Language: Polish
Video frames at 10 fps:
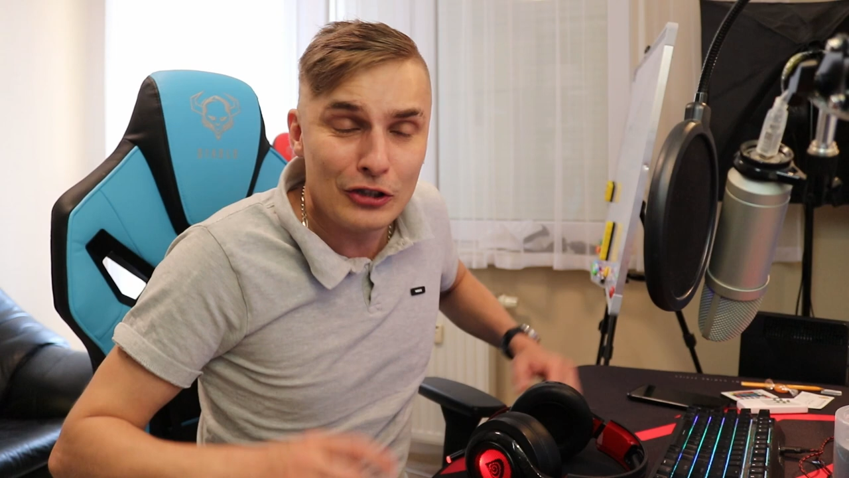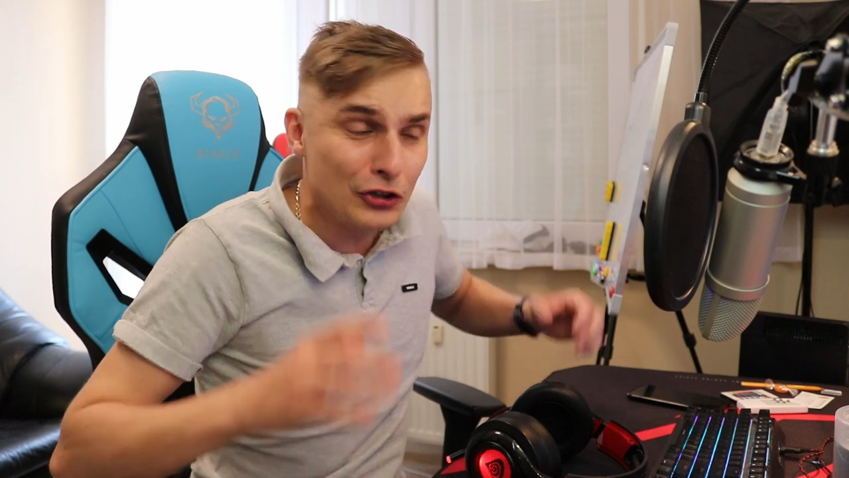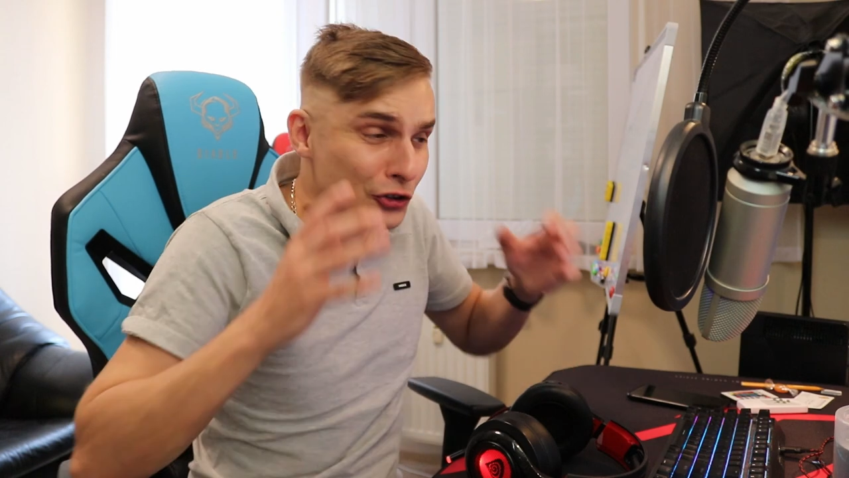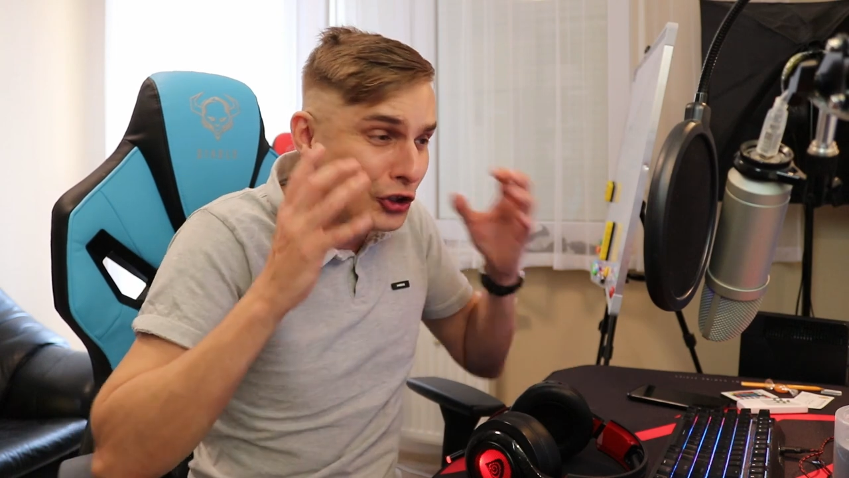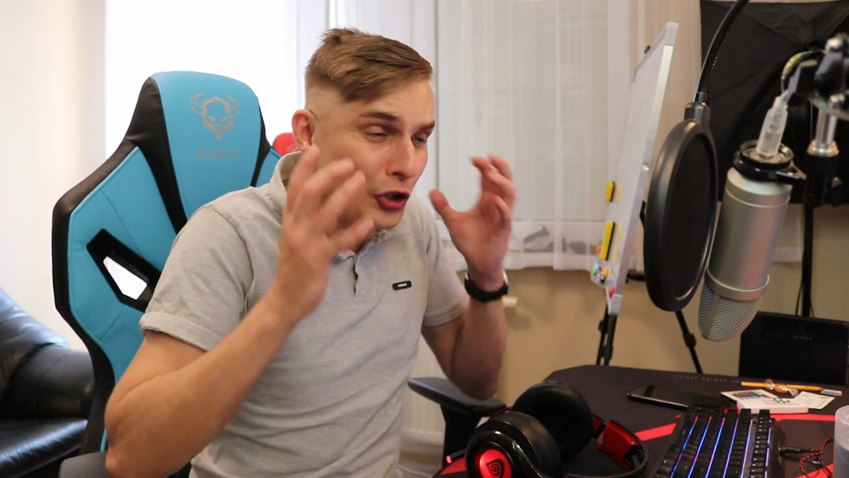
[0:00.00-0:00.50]

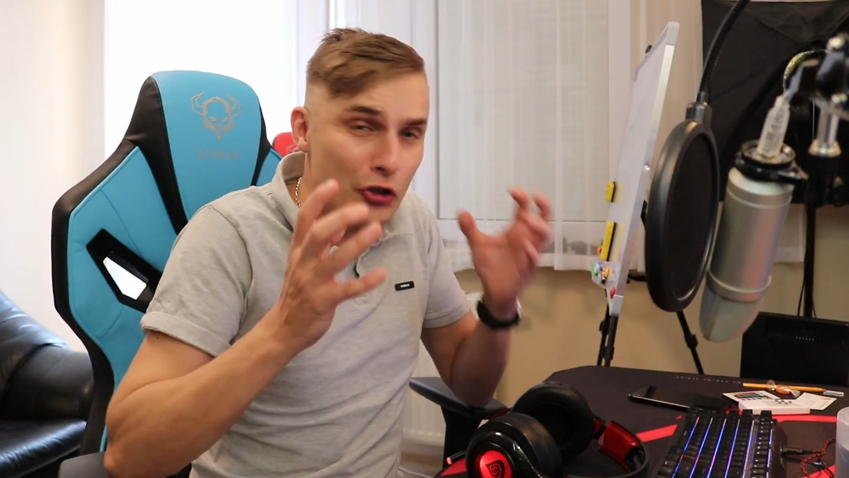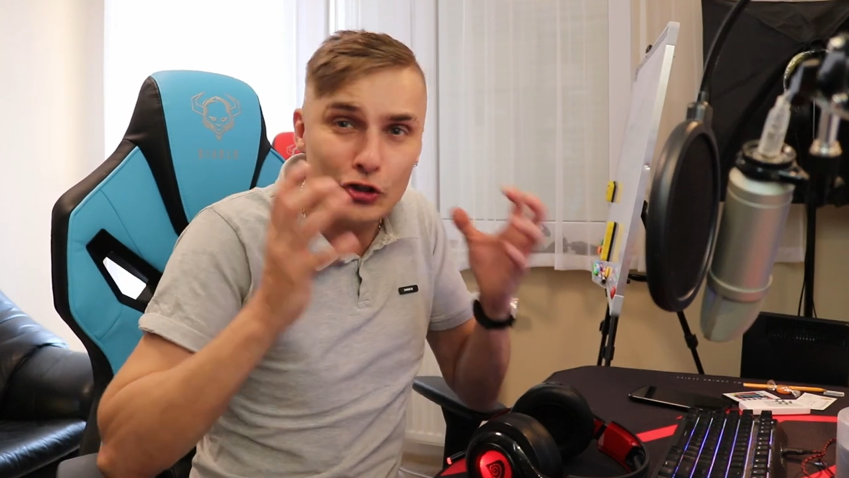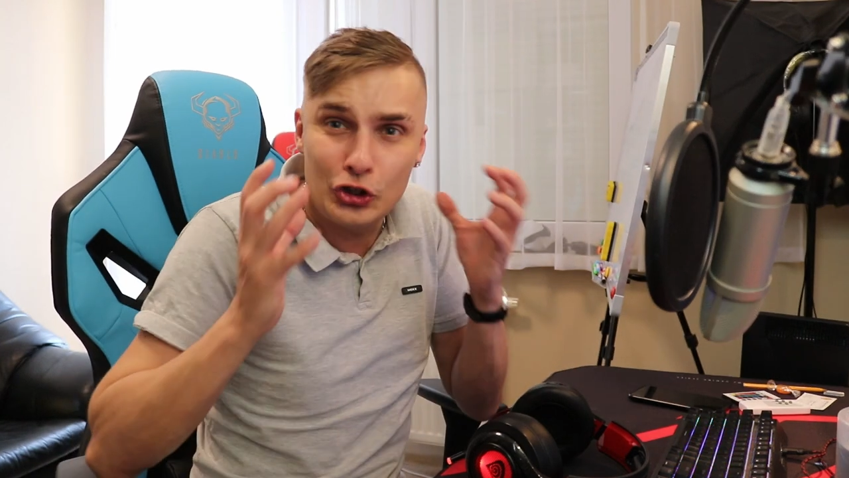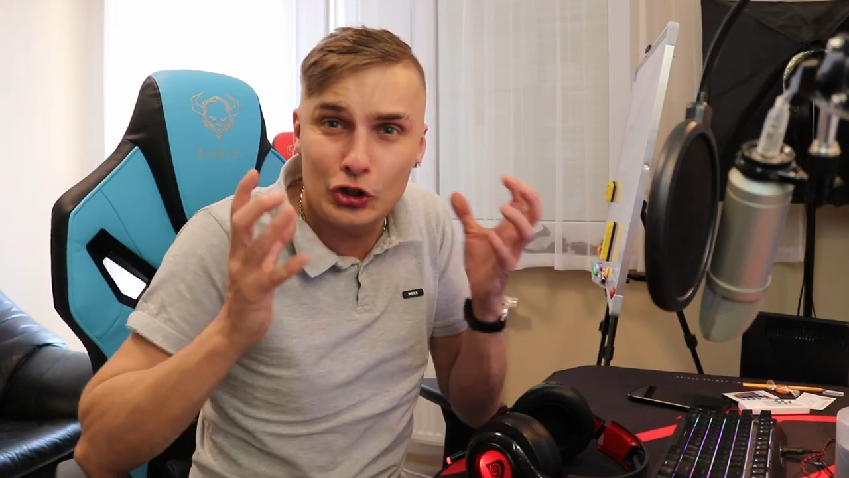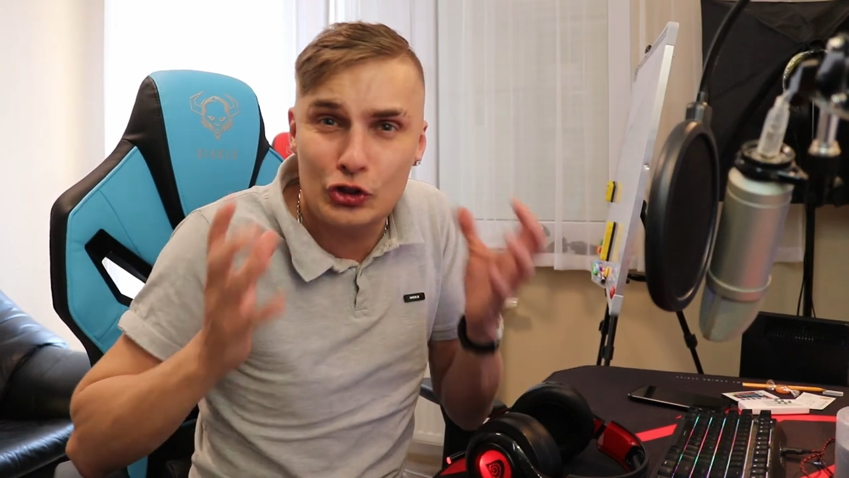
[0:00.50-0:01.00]
czy, czy, to,
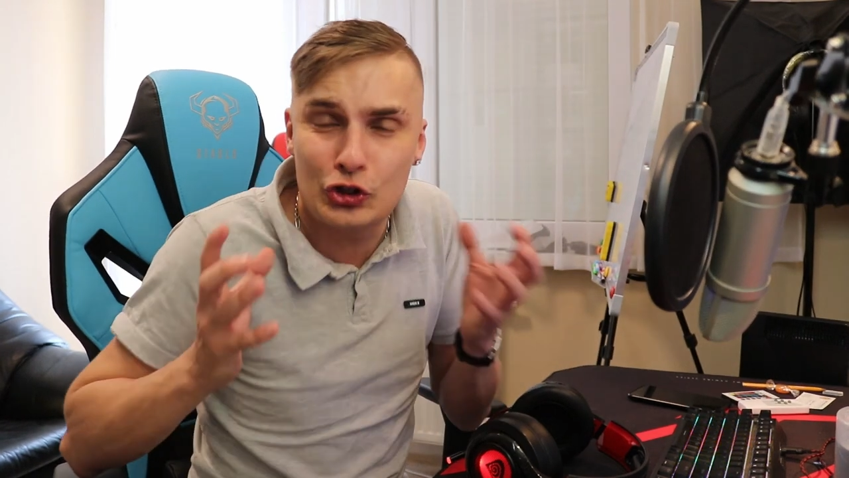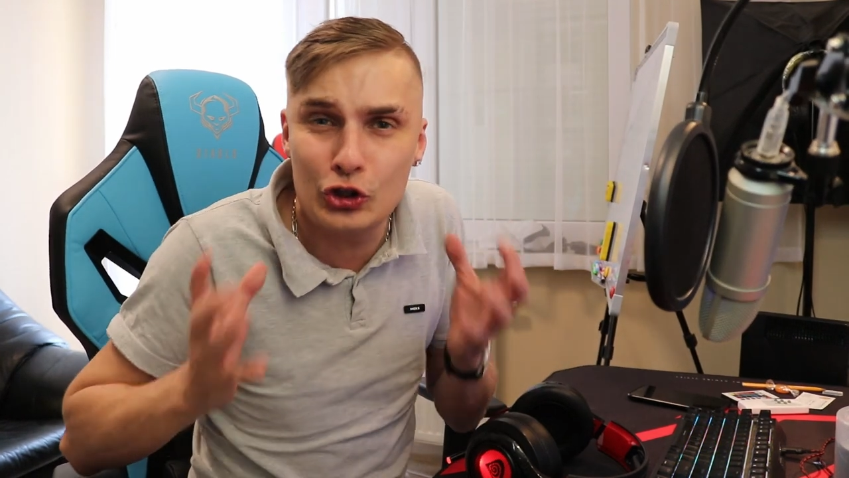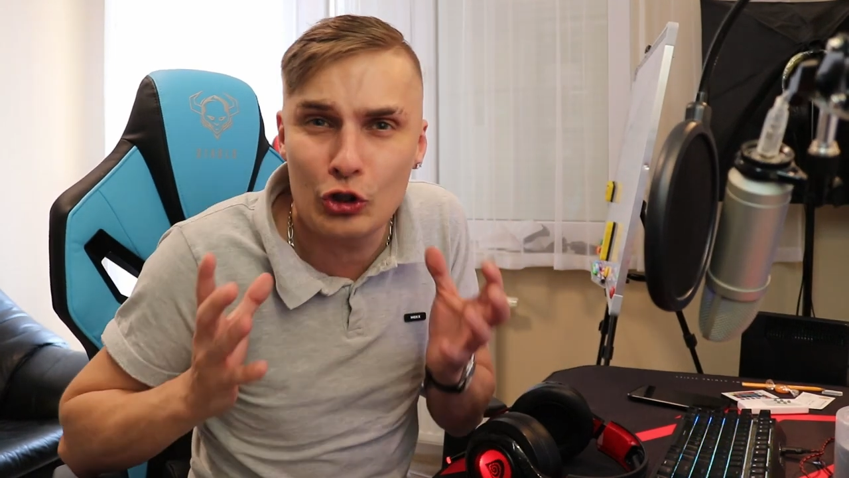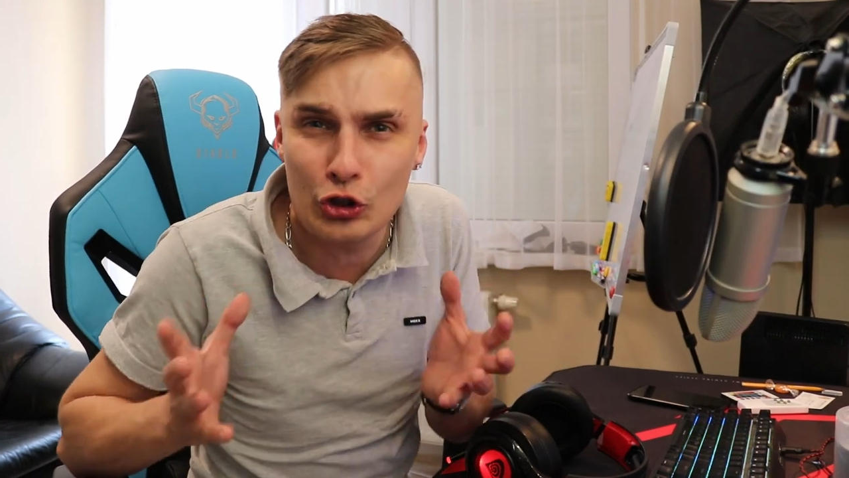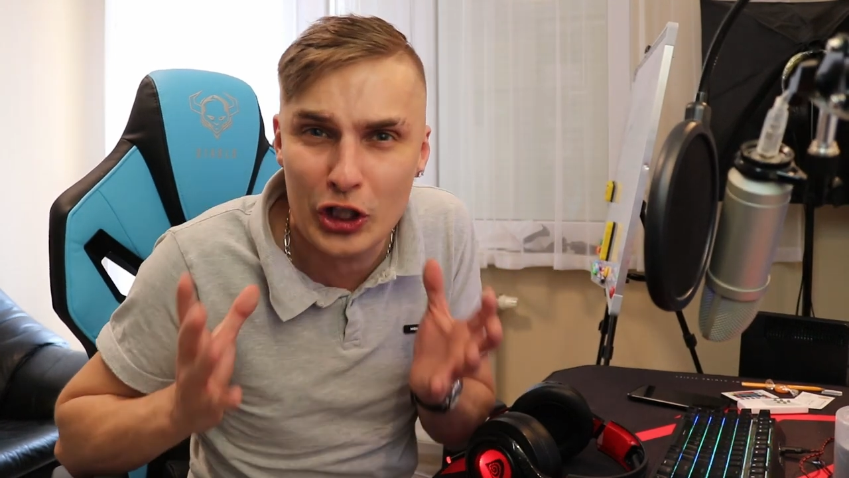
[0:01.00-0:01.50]
czy, czy
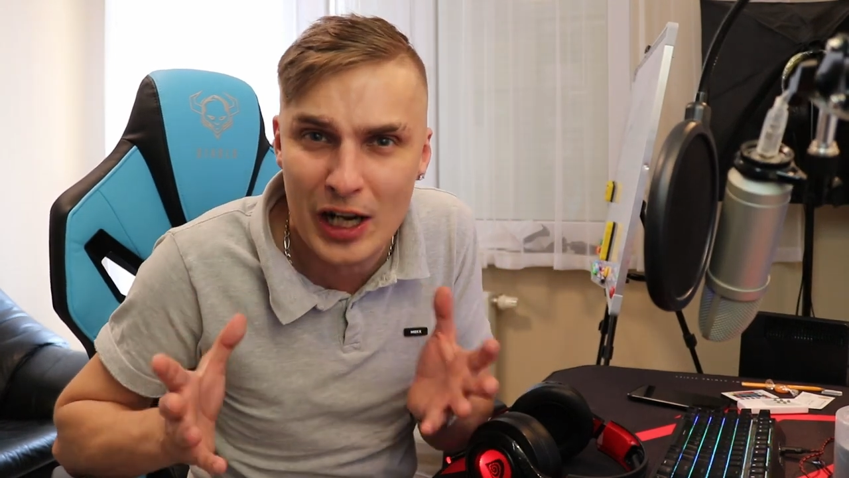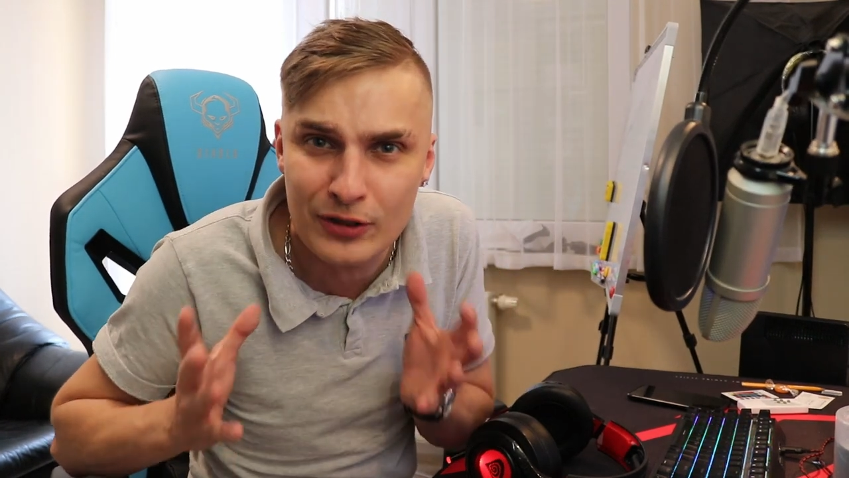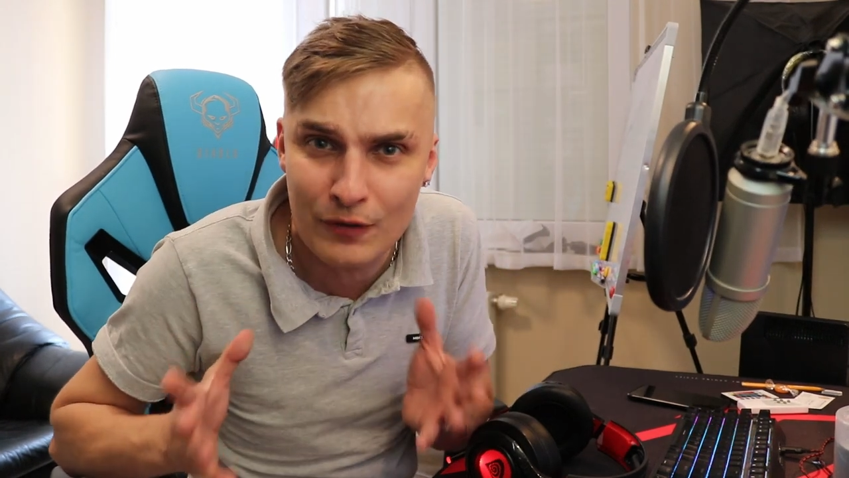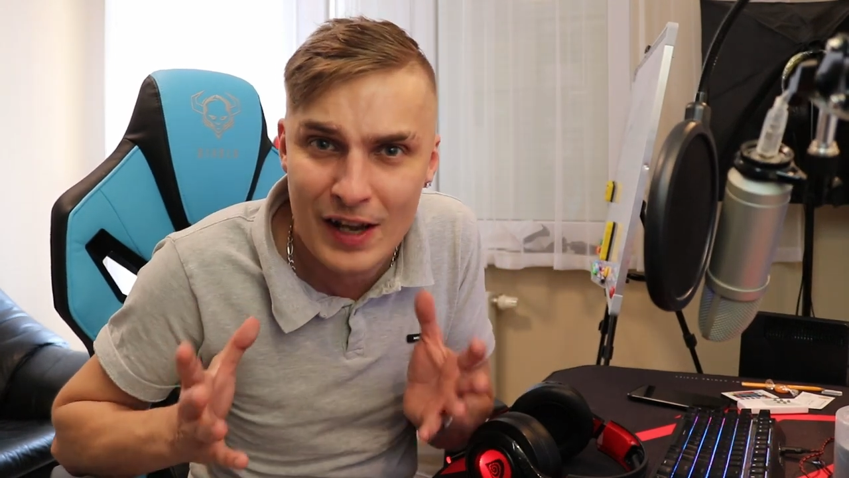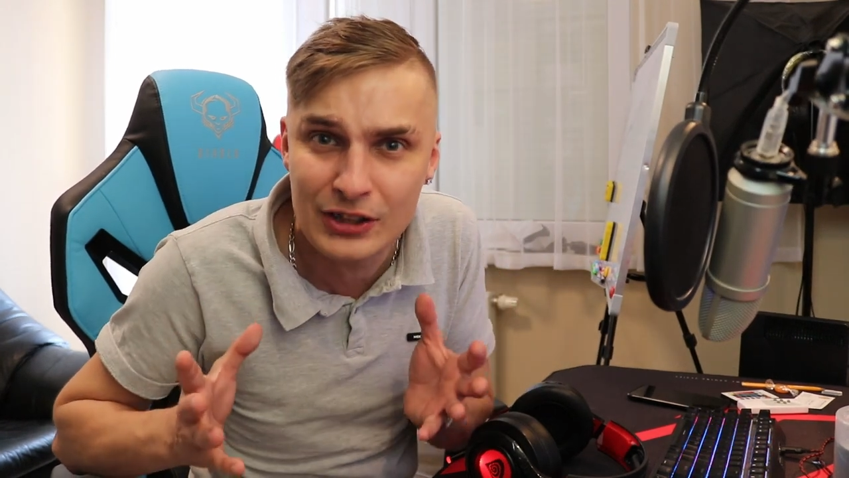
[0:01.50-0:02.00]
to dociera
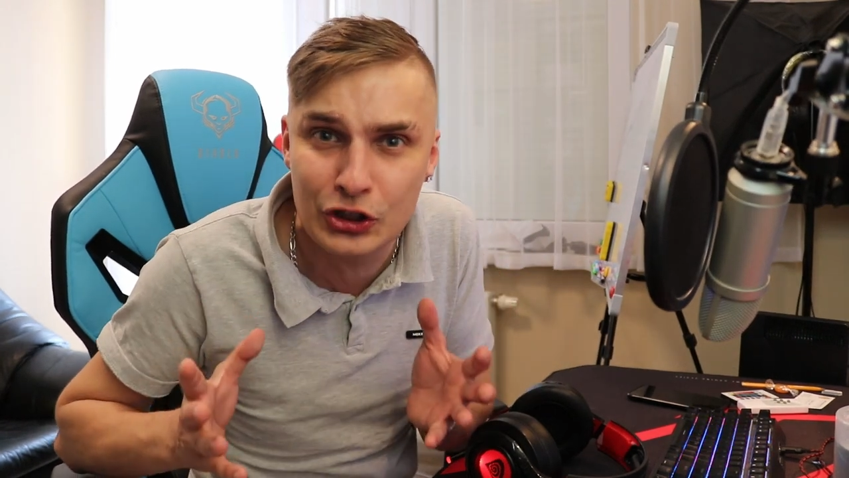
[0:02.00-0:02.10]
do Was,